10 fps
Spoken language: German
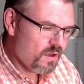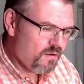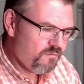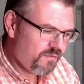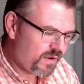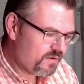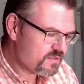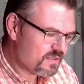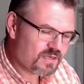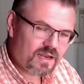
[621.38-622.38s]
Wir werden uns
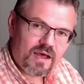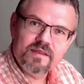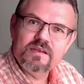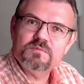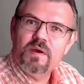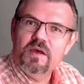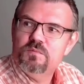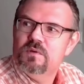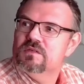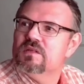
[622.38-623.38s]
das anhand eines
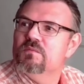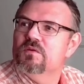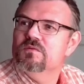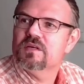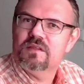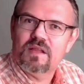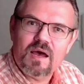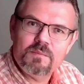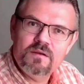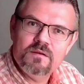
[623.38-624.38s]
Beispiels da mit unseren
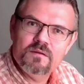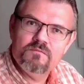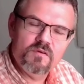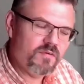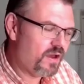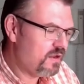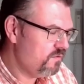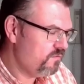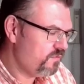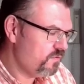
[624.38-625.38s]
Namen, wir
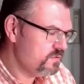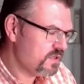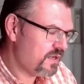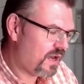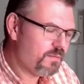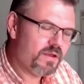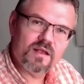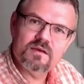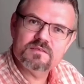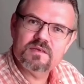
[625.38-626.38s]
werden von unserer
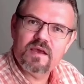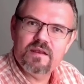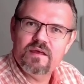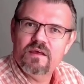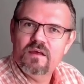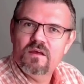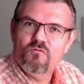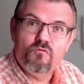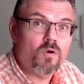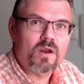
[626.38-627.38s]
Namenklasse eine
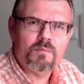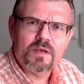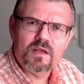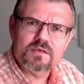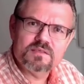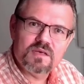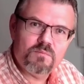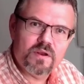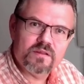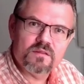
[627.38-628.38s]
Vornamenklasse
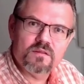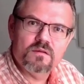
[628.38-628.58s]
ableiten.